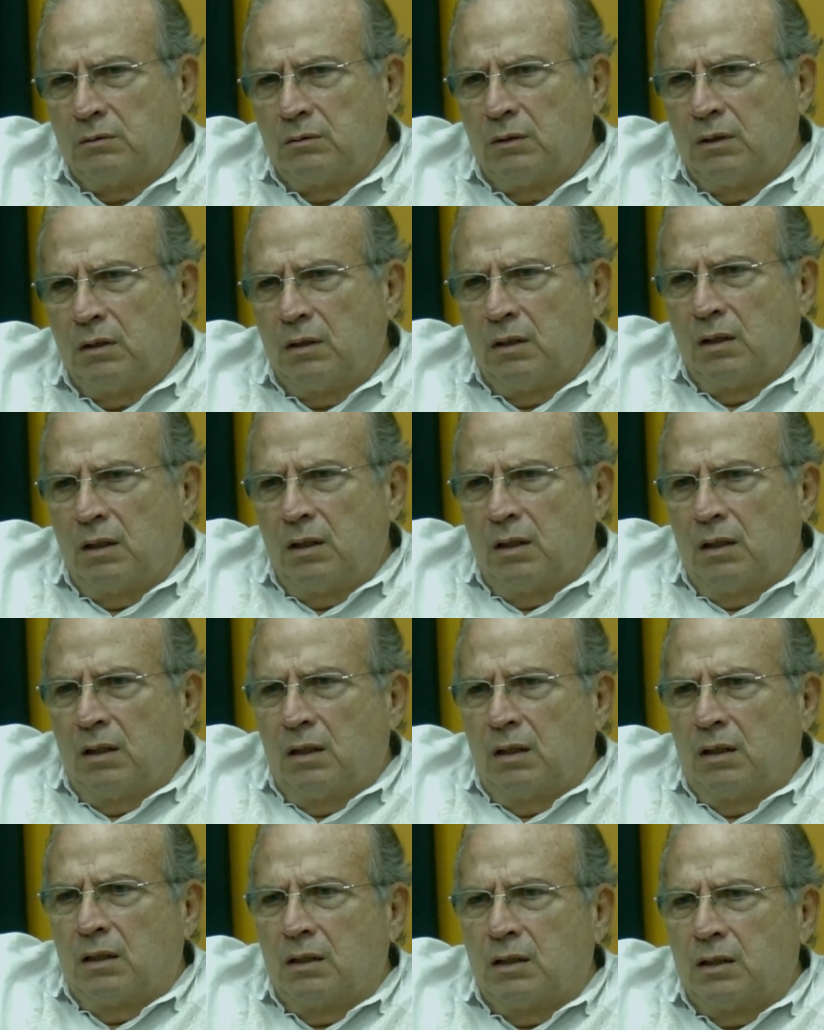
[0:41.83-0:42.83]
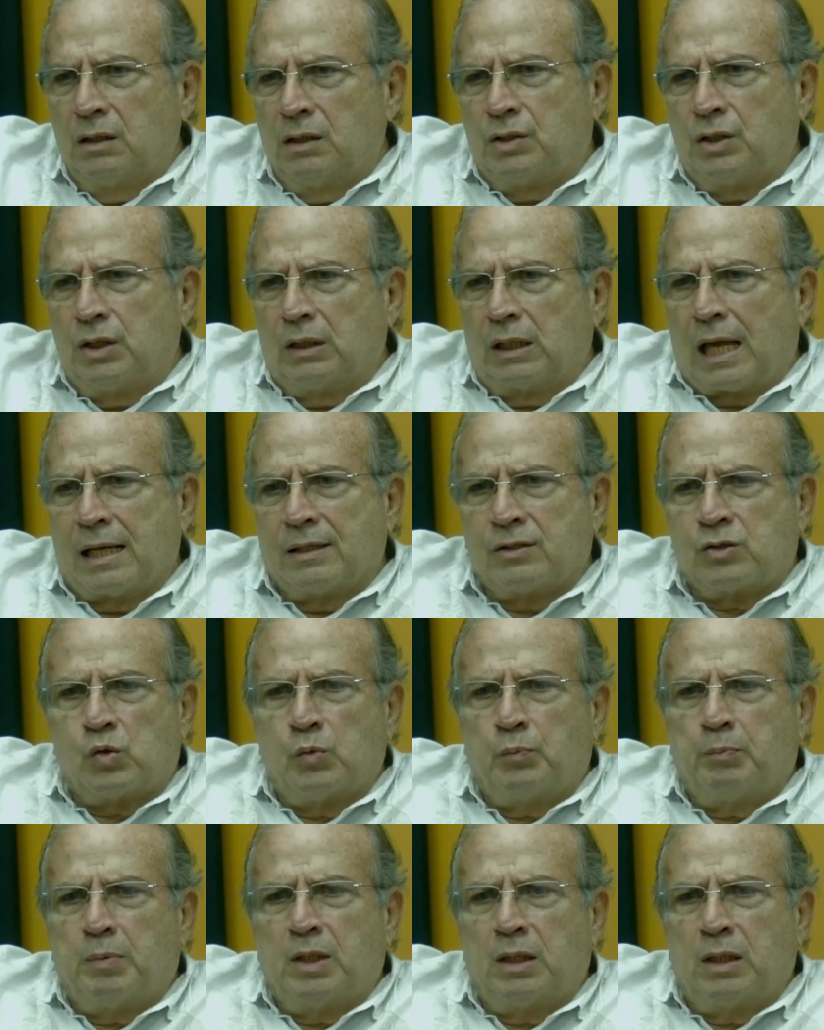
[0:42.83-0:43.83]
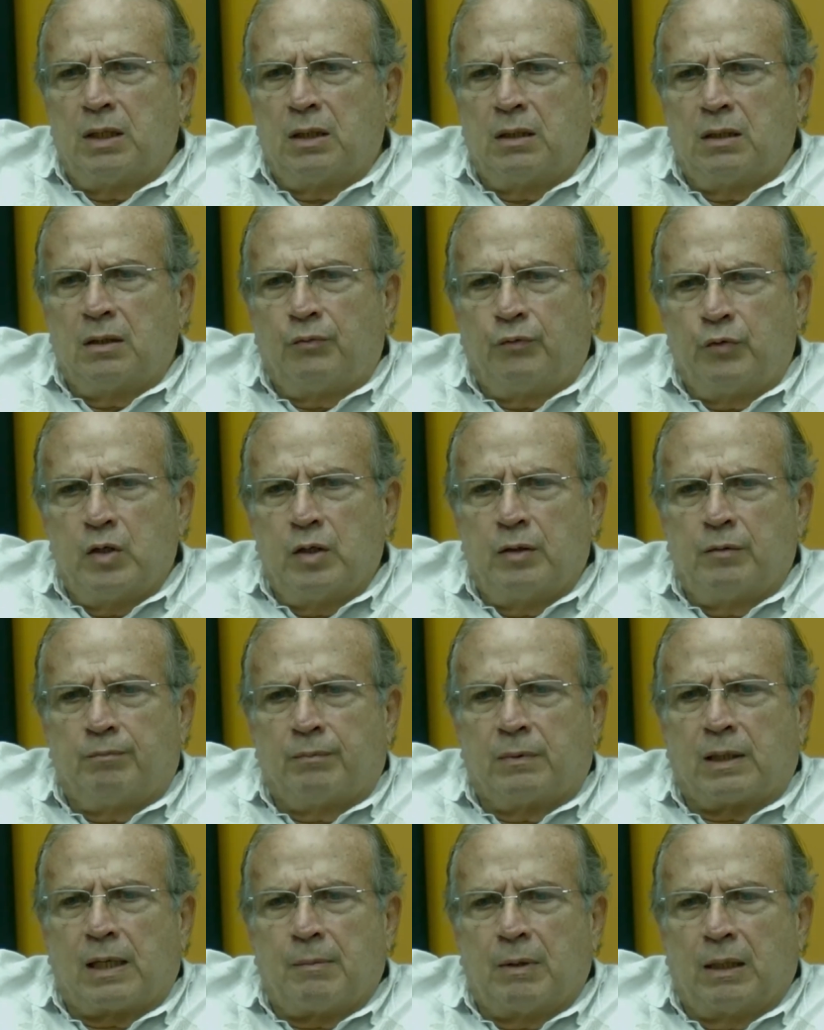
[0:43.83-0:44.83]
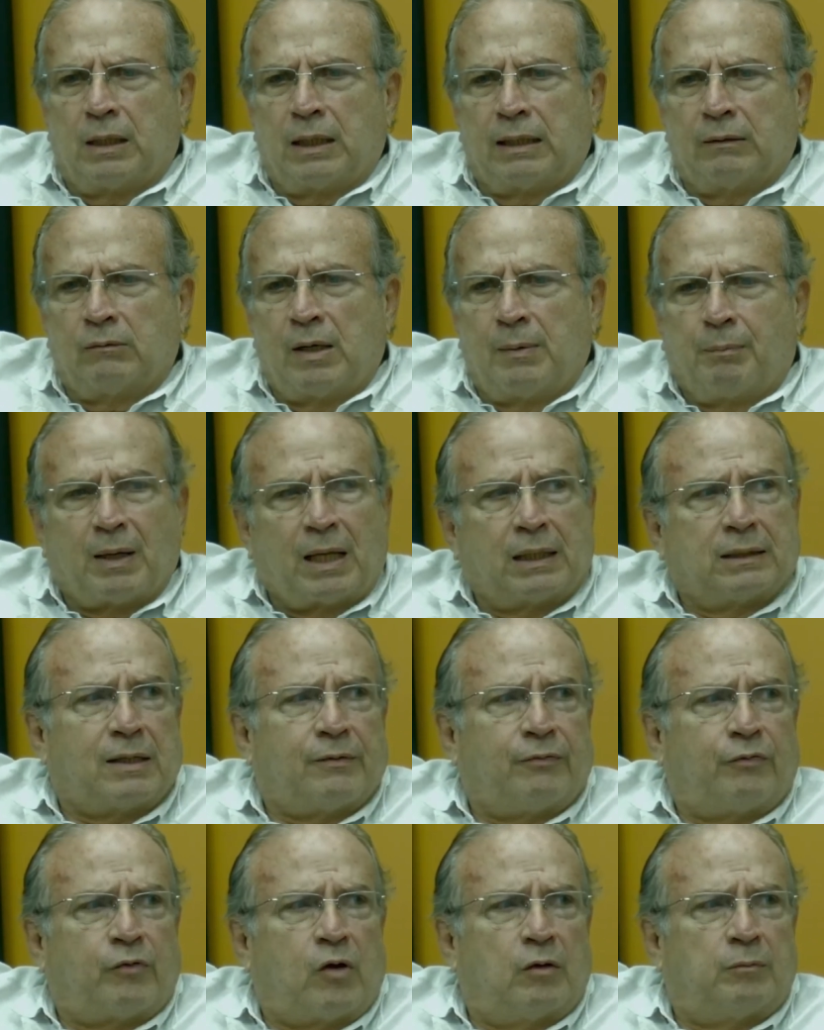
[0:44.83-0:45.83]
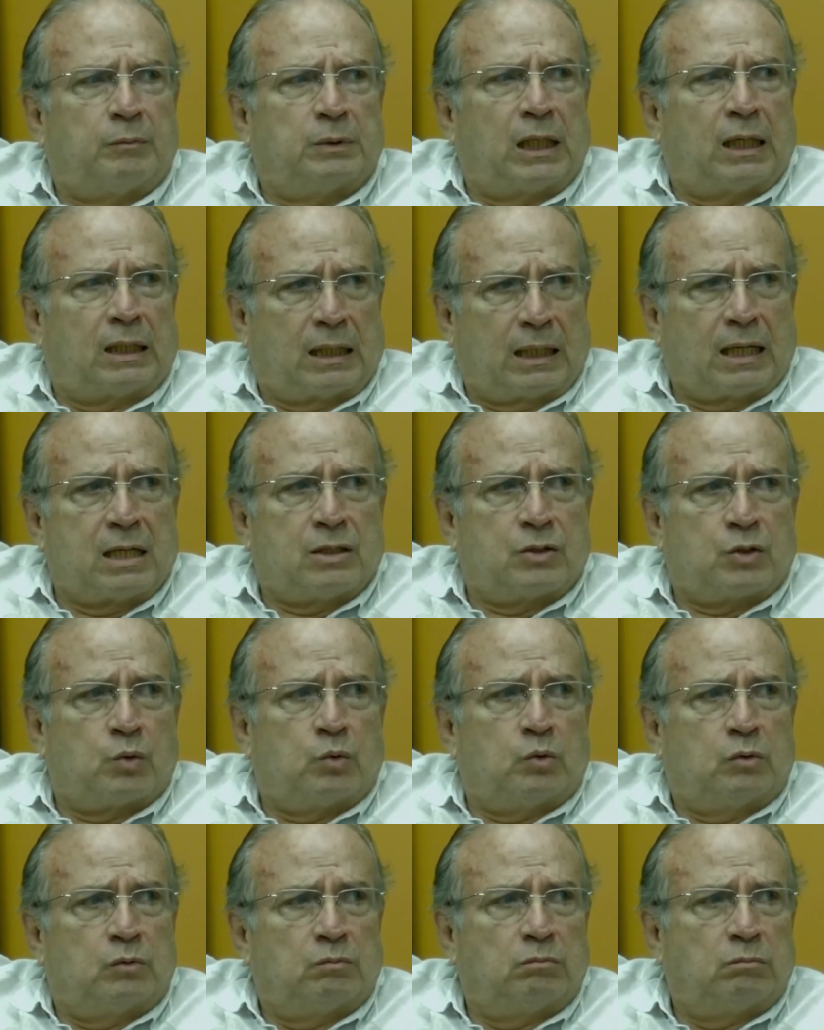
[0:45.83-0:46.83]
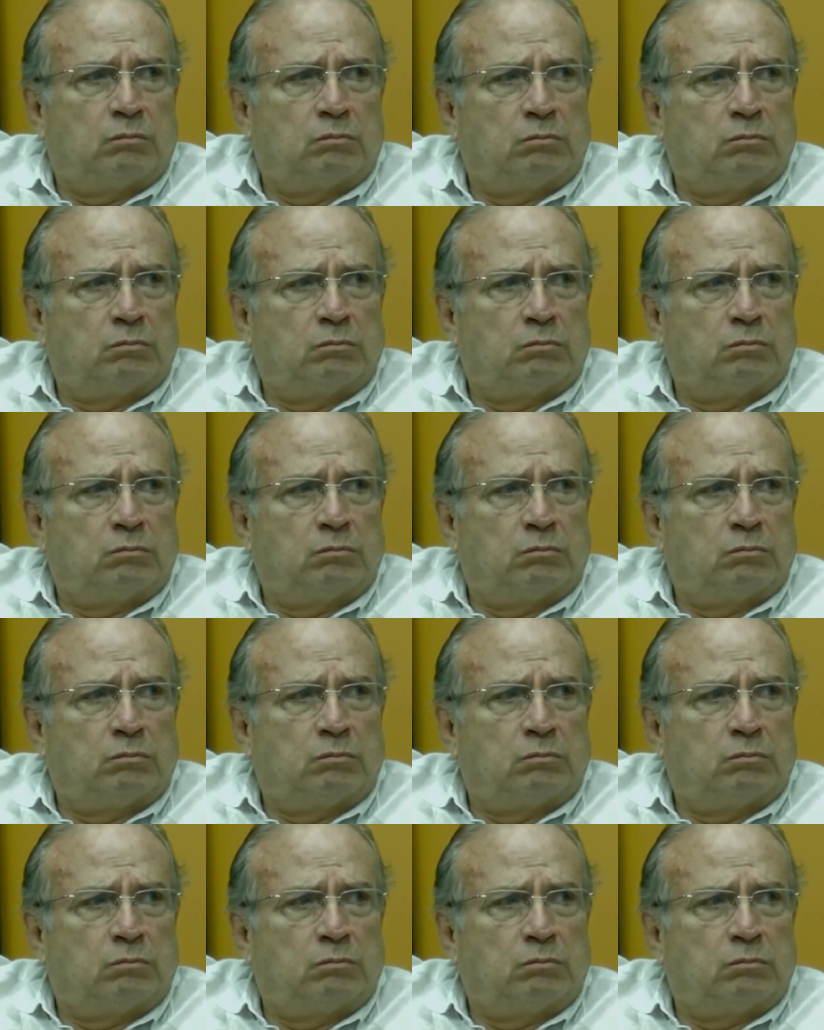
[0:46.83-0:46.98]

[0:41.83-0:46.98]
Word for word: Hum. E de lá subi e fui trabalhar numa plataforma em Aracaju.